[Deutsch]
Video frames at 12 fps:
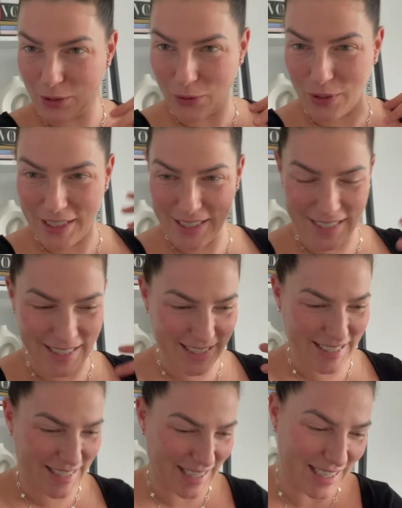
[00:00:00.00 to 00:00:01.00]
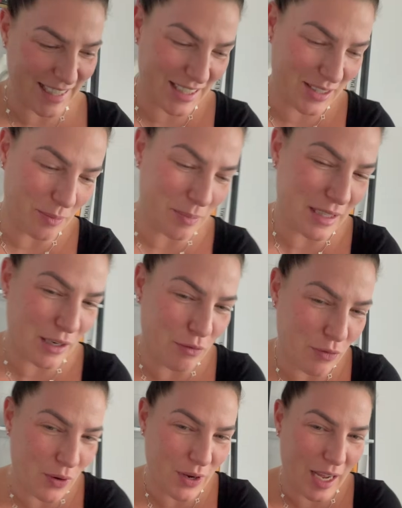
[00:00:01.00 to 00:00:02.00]
ruhig, dass ich da so ein bisschen
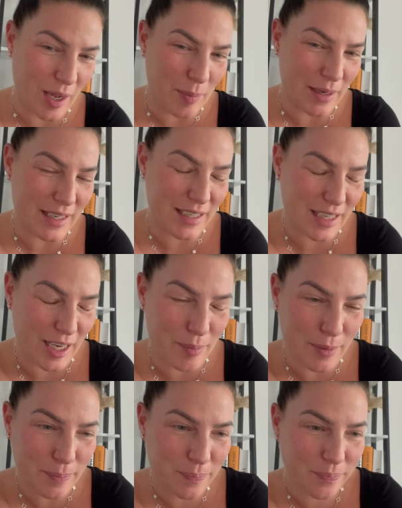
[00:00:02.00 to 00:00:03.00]
vorgearbeitet habe.